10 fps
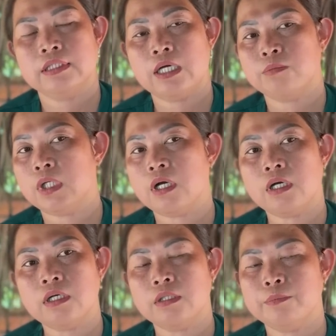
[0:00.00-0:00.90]
không có
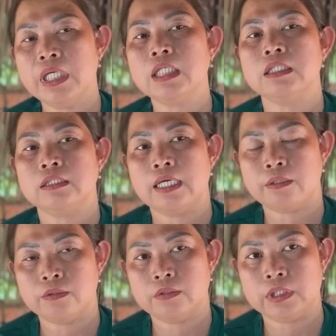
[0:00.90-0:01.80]
biết được
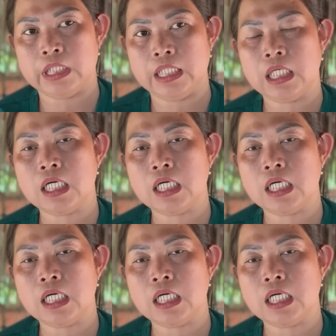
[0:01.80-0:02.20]
đâu chỉ